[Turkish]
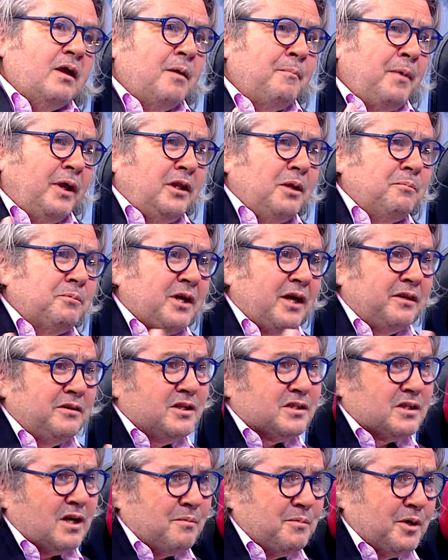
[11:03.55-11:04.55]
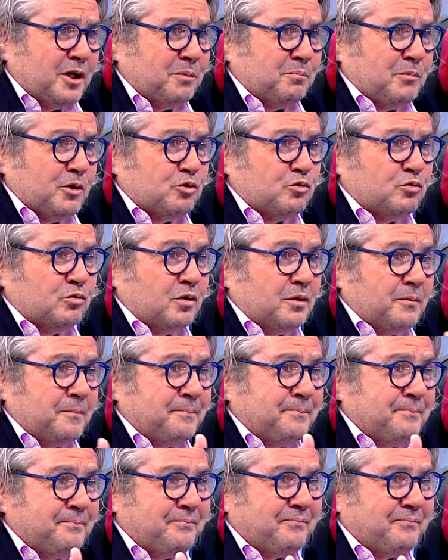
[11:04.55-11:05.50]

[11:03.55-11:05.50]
E ben dedim kendi hesabıma gitmek Sezon istiyorum. Sezon